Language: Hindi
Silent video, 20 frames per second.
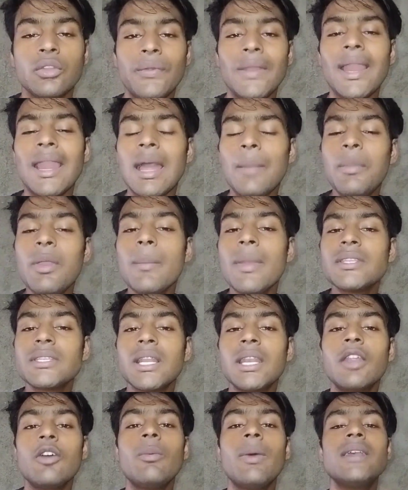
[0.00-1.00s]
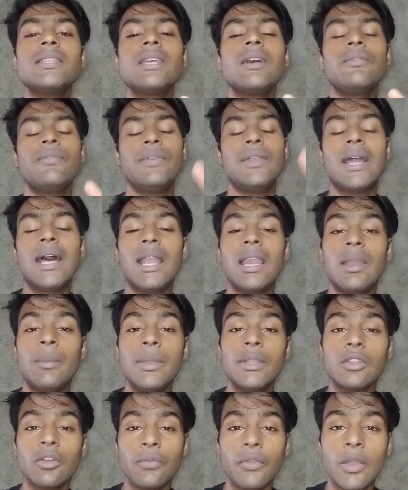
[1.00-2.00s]
तो फिलहाल अभी मैं चल रहा हूँ भाई साहब फिलहाल
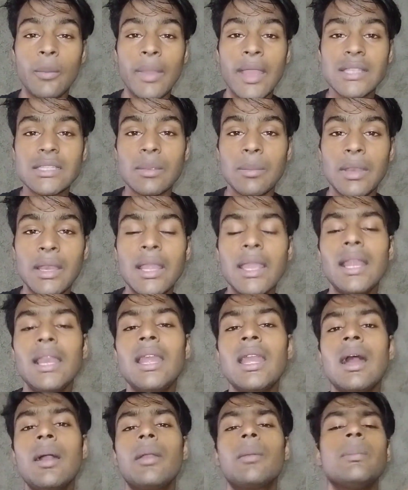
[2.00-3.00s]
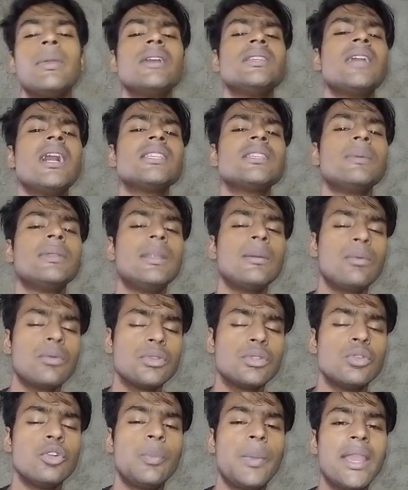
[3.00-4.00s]
अभी तोफी भैया से मिलने के लिए यहाँ यहाँ से
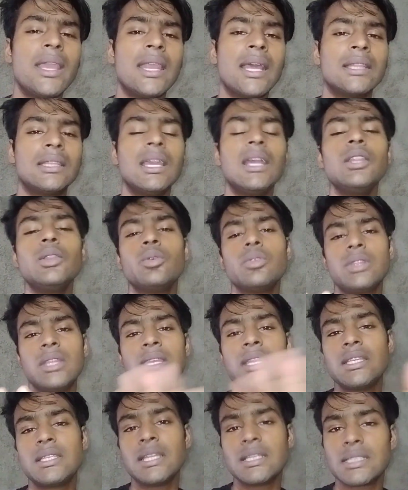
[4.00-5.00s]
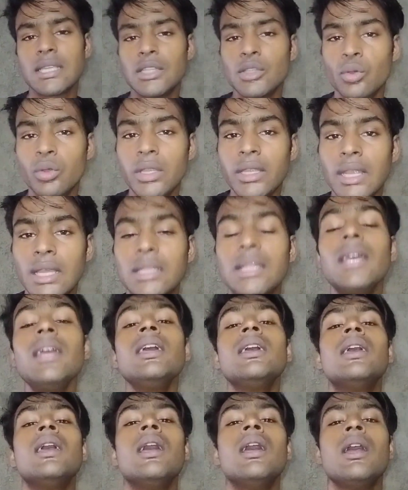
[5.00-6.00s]
मतलब कुछ दूर पर ही रहते हैं दो तीन स्टेशन दूर ही रहते
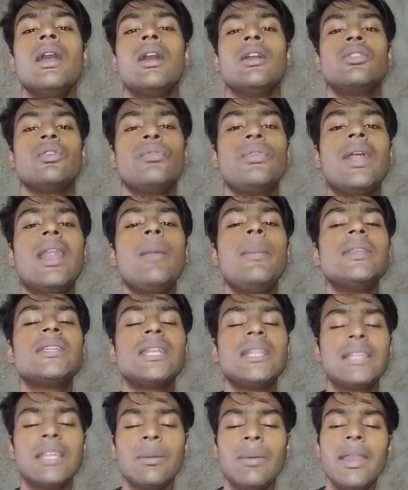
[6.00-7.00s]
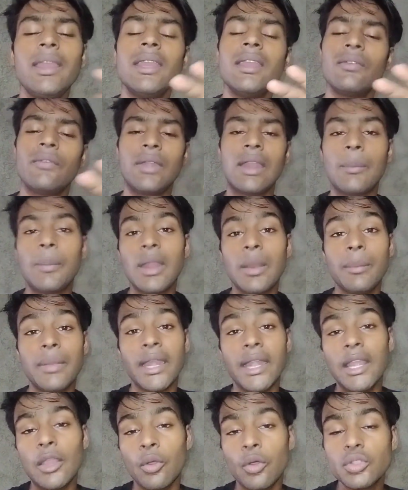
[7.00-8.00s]
हैं तो फिलहाल अभी चलते हैं भाई फटाफट
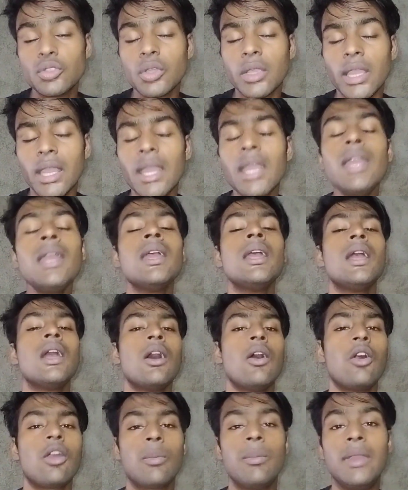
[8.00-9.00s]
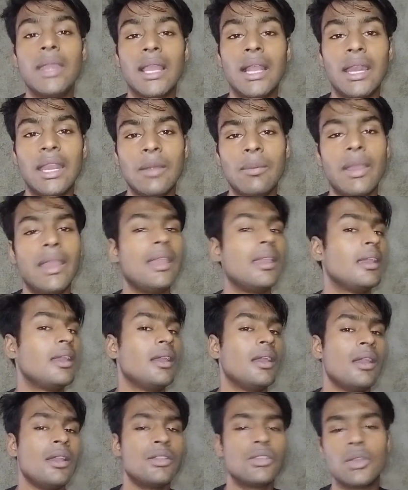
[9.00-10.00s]
हम रेडी हो चुके हैं और हम निकल रहे हैं भाई
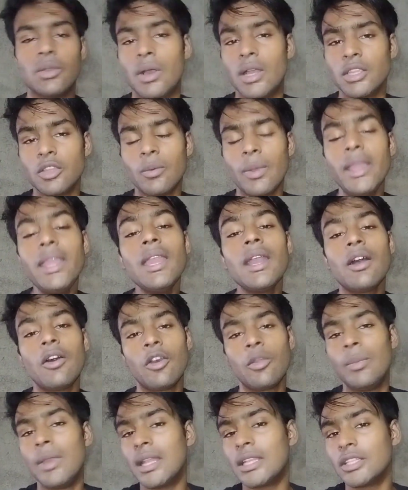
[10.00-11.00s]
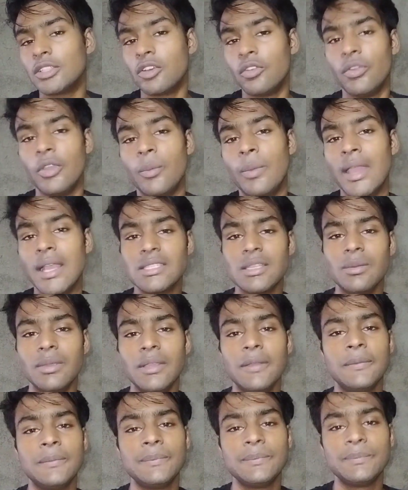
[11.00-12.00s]
चलो आ जाओ भाई और मिला था तोफीक भैया से